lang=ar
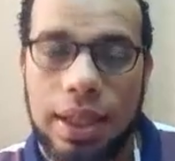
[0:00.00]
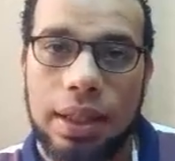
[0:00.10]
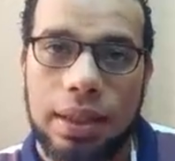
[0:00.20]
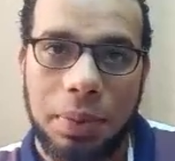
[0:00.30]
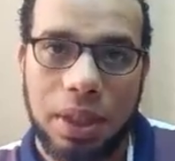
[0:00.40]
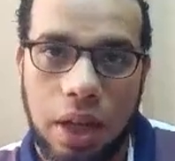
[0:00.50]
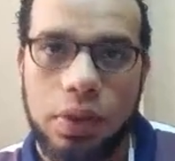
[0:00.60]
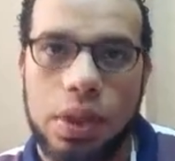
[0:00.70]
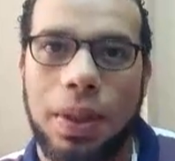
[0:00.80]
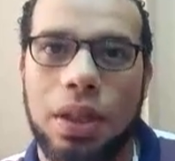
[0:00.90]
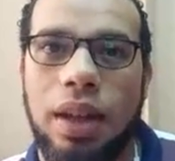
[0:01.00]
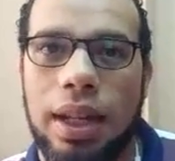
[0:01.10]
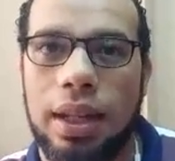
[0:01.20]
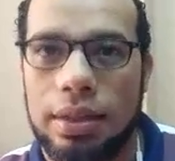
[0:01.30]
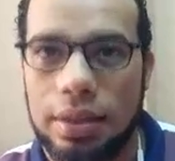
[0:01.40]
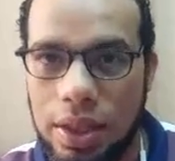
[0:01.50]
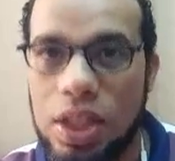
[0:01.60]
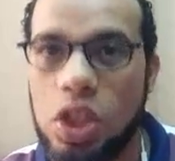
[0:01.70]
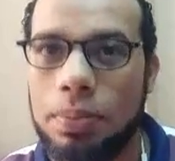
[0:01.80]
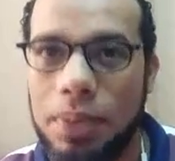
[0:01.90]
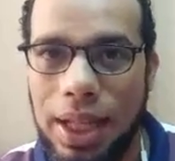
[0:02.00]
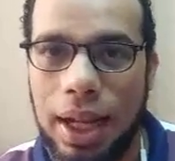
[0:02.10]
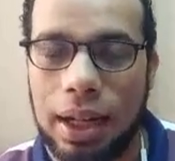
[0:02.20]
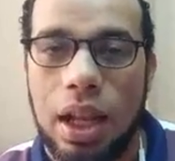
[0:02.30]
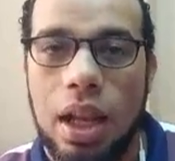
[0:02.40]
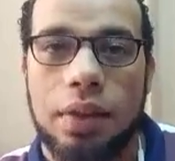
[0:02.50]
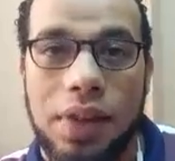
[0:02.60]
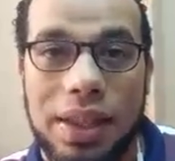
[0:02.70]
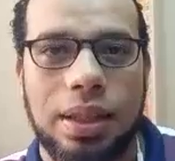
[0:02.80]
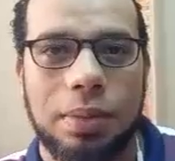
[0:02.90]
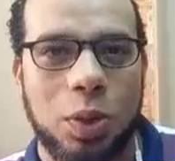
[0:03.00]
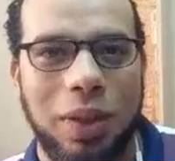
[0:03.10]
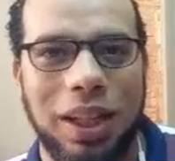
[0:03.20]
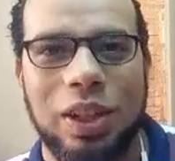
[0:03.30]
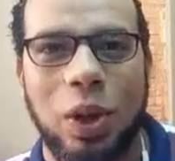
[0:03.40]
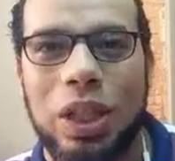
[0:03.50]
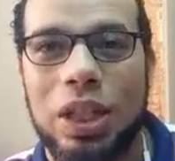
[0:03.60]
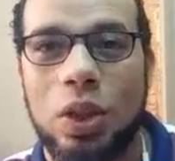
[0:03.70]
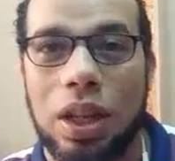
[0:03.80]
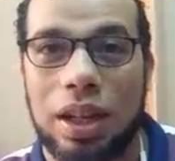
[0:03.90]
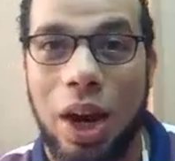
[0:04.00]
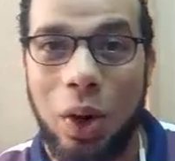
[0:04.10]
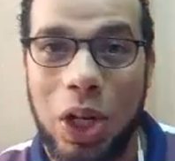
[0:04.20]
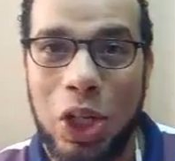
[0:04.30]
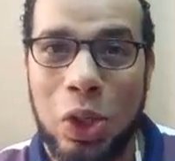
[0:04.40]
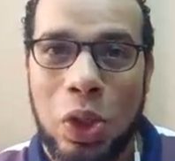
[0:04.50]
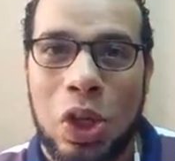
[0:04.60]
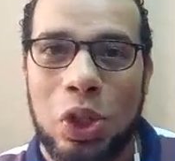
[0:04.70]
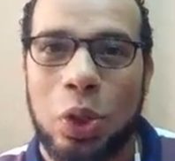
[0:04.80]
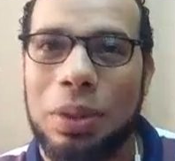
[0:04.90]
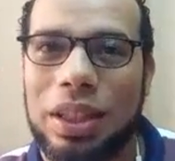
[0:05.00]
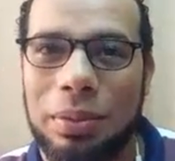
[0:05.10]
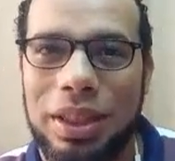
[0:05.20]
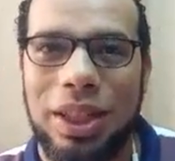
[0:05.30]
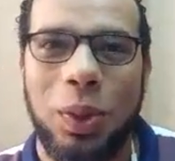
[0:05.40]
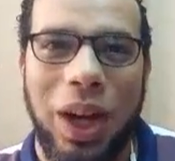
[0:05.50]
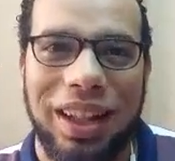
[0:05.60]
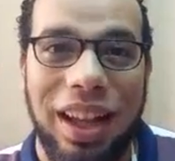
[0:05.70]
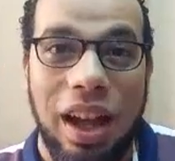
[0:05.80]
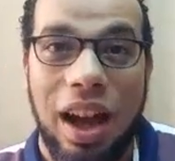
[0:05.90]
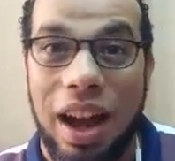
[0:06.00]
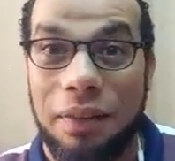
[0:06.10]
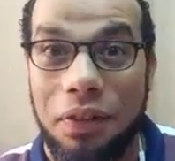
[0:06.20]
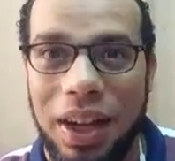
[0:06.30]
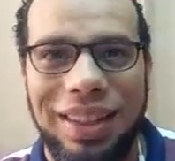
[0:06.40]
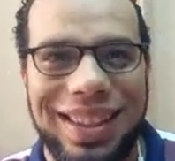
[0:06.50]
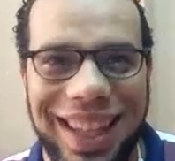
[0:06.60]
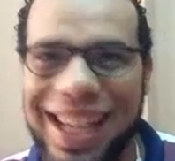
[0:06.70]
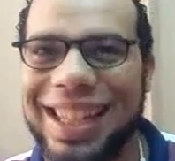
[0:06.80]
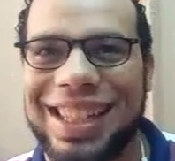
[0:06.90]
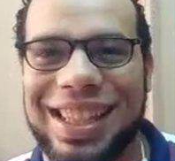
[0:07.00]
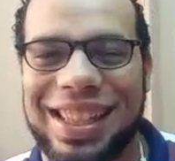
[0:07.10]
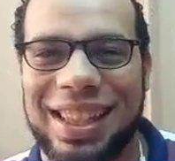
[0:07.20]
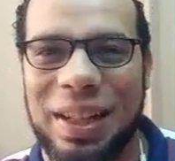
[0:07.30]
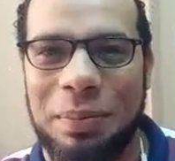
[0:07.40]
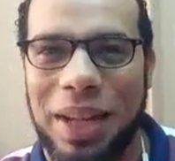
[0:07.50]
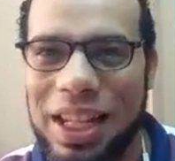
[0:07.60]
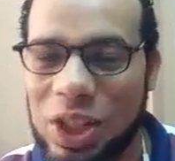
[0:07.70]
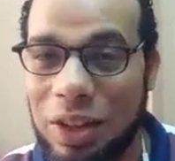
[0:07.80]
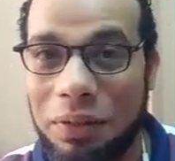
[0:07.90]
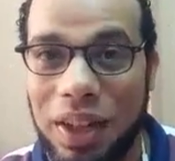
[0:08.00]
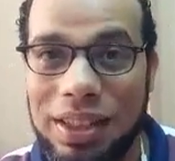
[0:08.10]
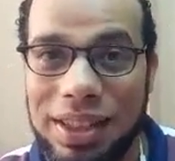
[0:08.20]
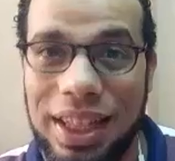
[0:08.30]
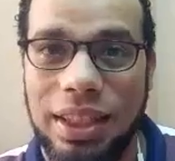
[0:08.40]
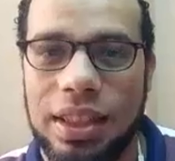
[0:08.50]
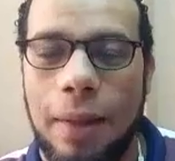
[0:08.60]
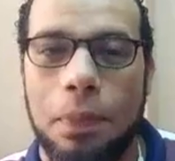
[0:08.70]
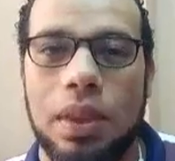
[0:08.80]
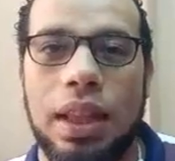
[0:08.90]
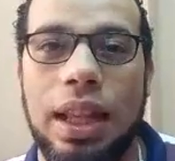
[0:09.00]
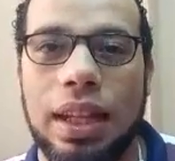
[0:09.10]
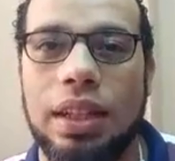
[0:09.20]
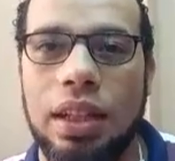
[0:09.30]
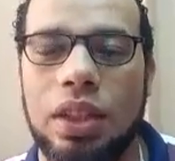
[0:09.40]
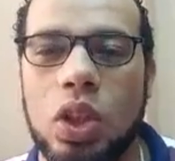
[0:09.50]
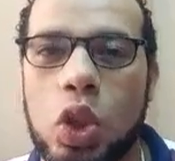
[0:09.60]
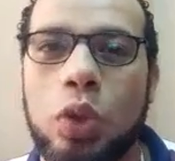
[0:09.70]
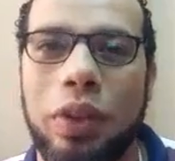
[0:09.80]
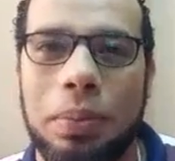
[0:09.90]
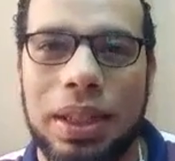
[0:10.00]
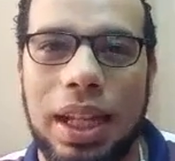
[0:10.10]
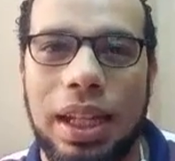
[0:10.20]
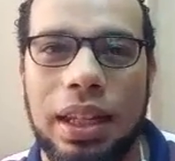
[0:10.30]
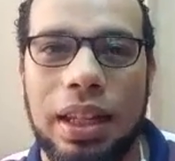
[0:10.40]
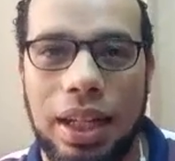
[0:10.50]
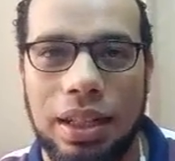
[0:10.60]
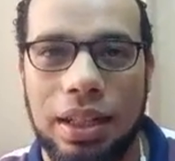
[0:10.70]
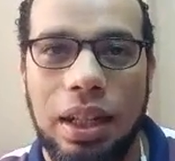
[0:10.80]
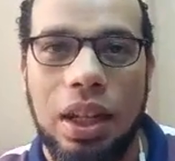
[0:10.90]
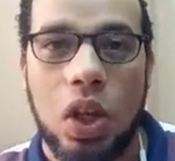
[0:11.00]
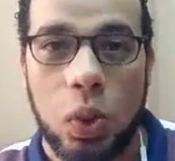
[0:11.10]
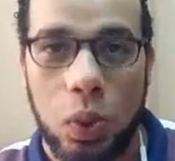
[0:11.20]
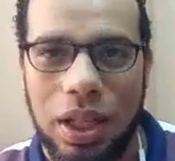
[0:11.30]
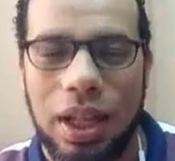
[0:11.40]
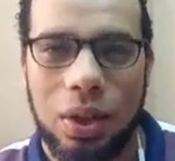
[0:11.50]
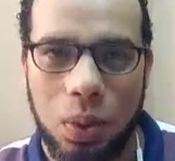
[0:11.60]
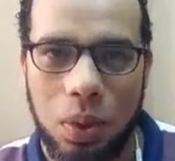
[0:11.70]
كده انت بتحافظ برضه على الانتونيشن بتاعك فانت مش معنى ان هو يجي يقول لك هاو ار يو تقوم انت مديله واحده I'm fine thanks بلاش I'm fine thanks لكن نقدر نشوف البدايل اللي احنا قلناها